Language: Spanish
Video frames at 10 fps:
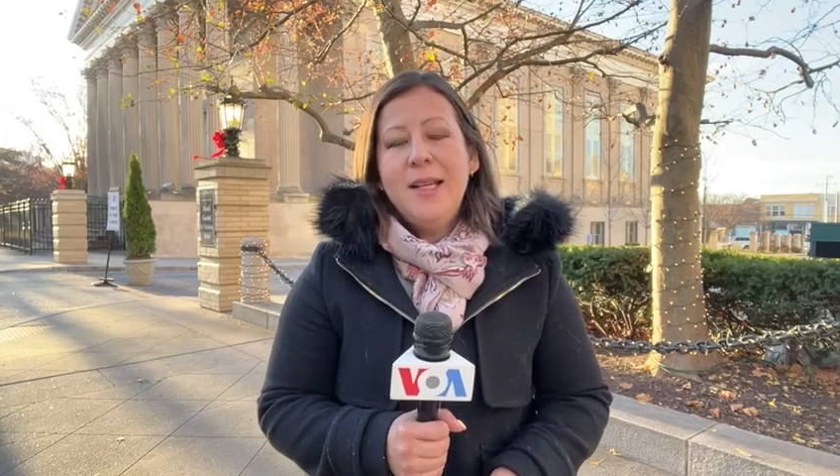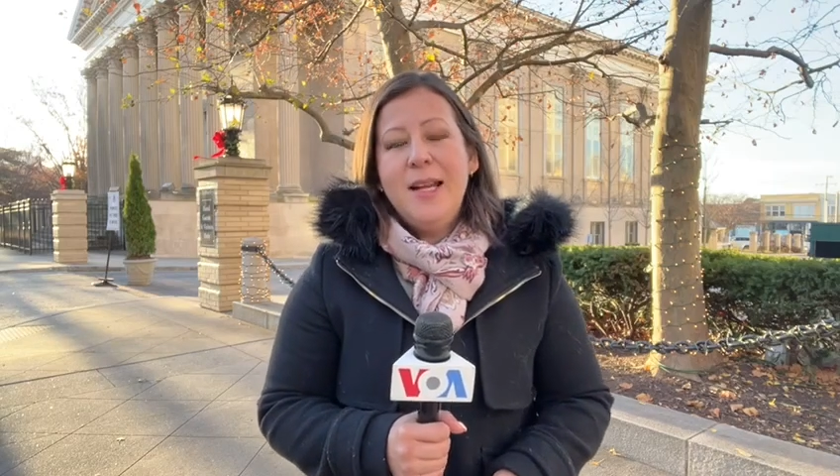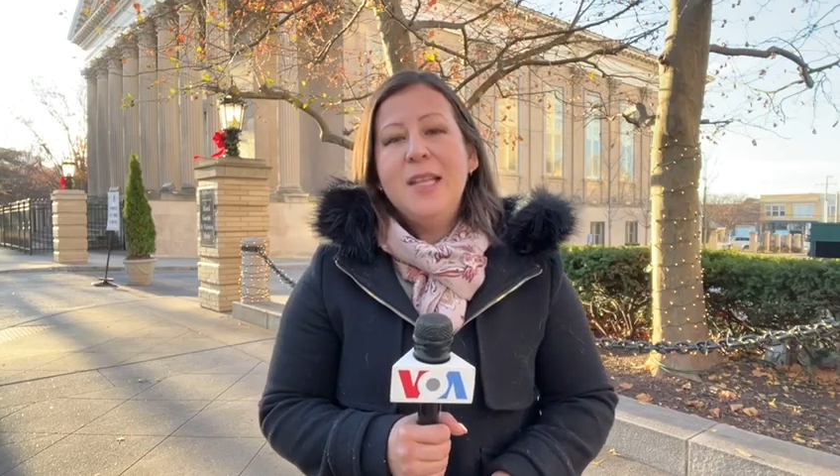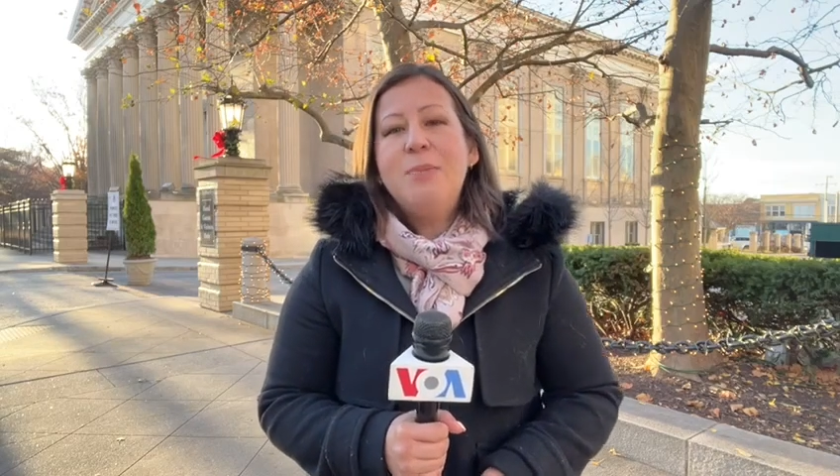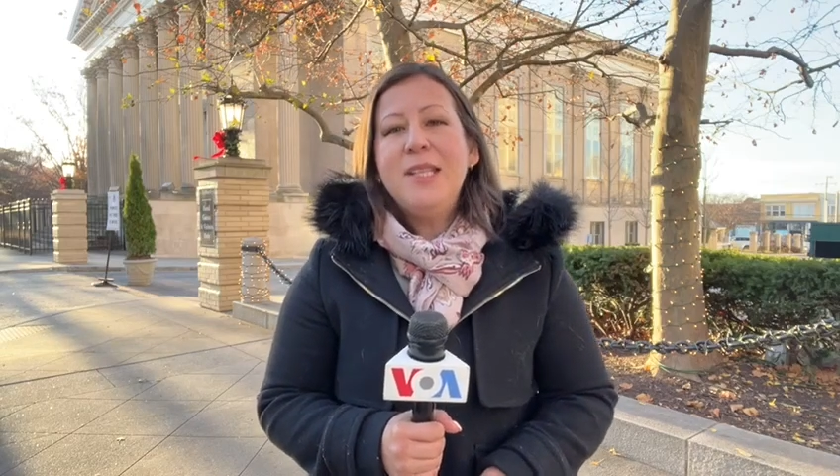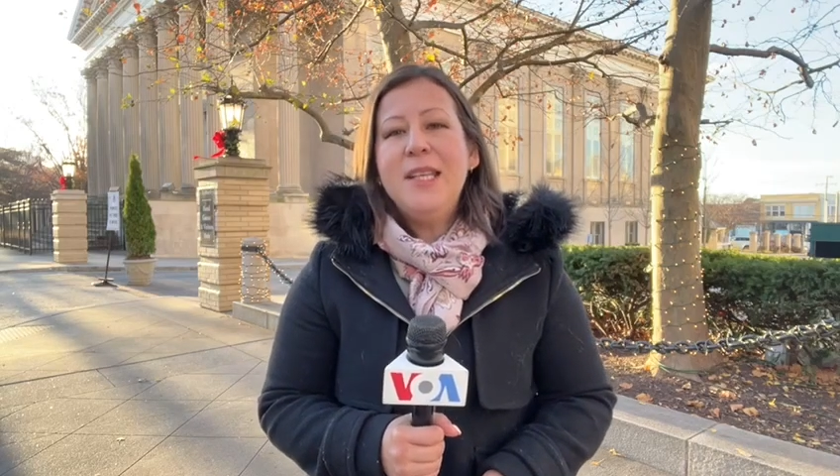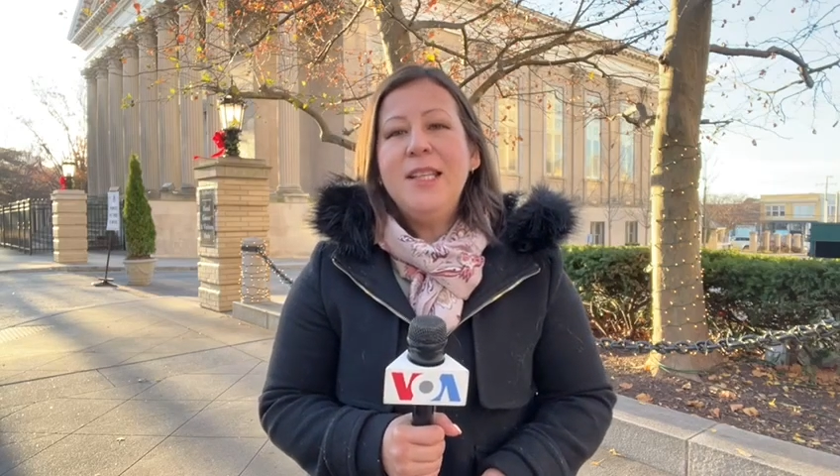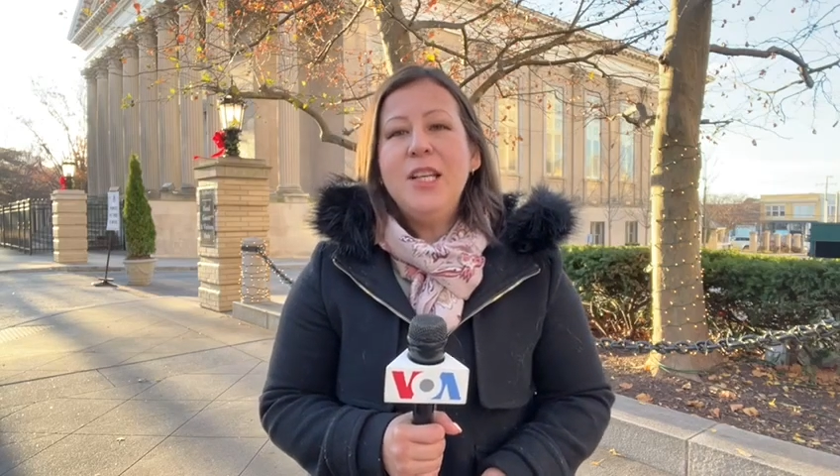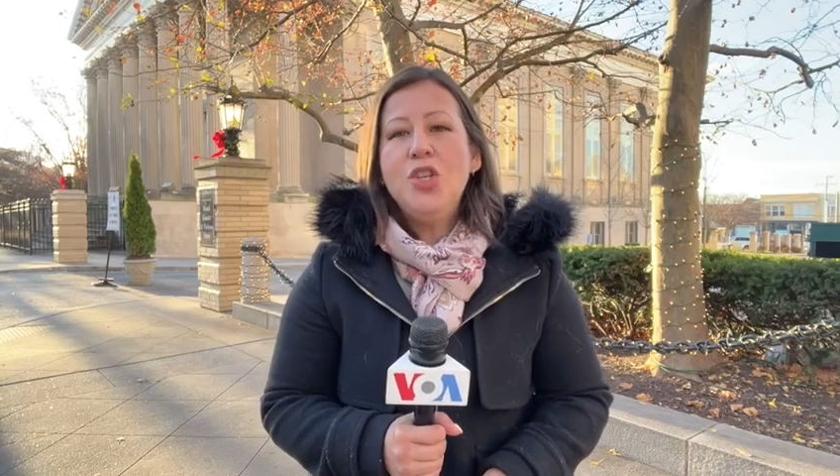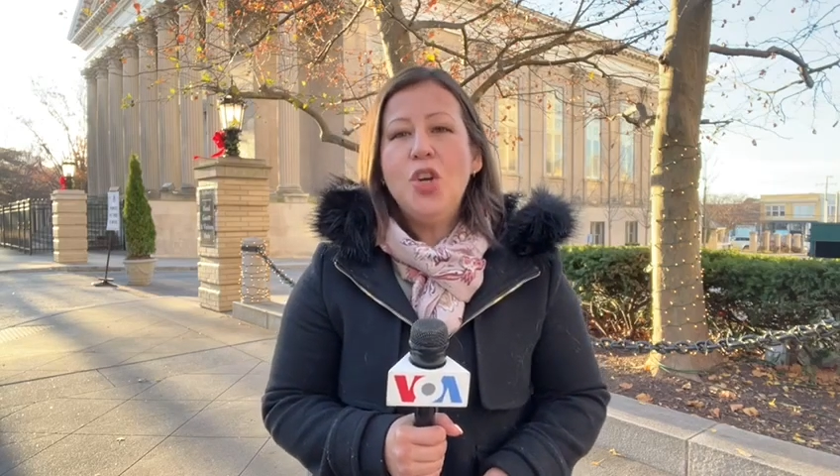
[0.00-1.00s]
El
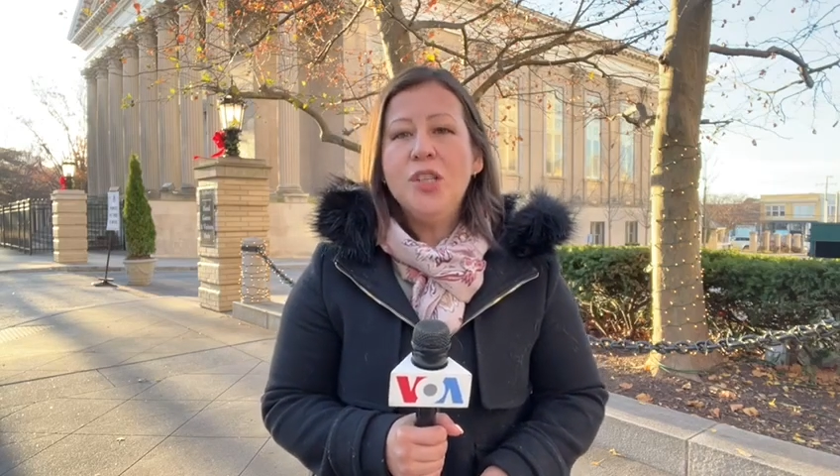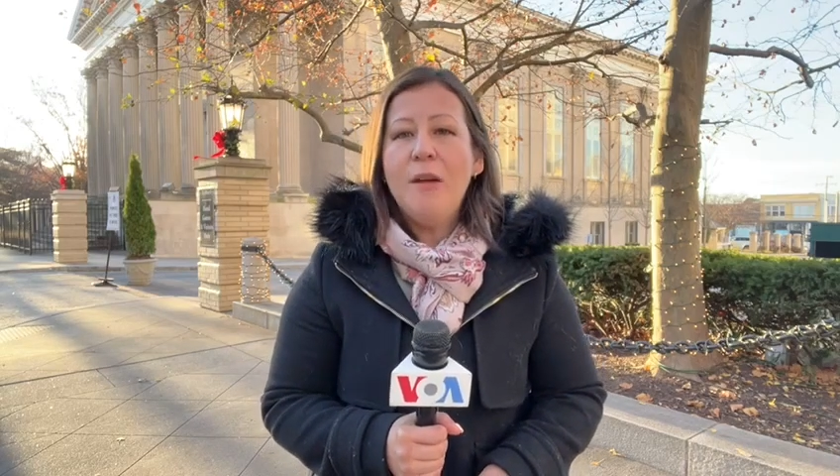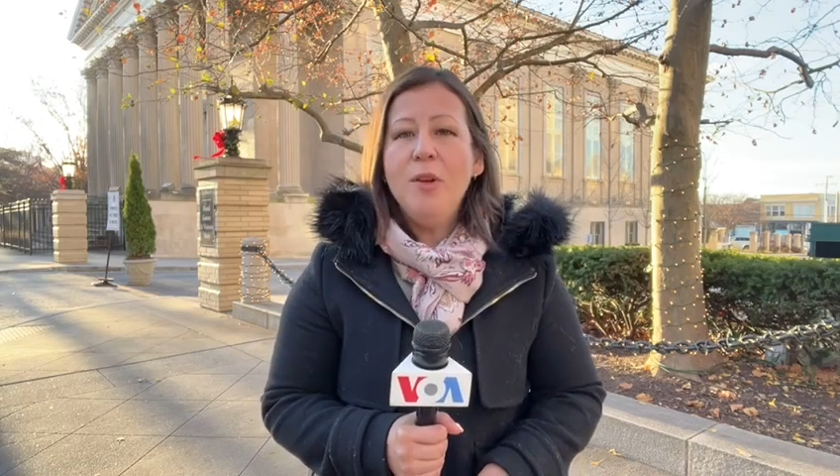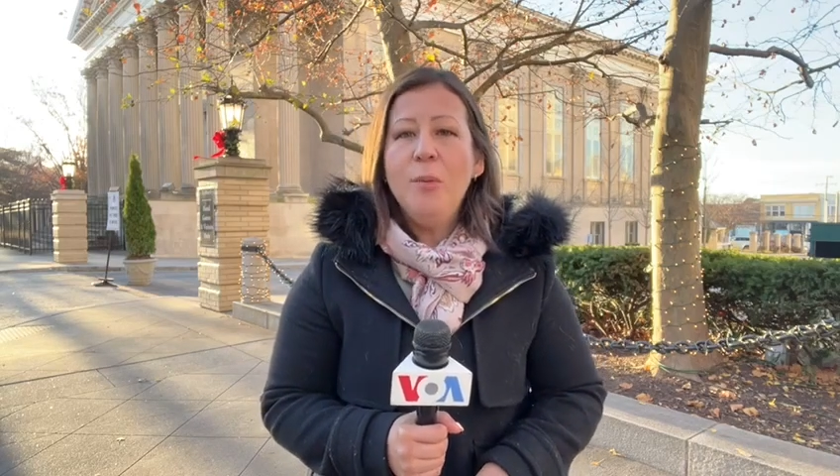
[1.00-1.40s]
expresidente George W.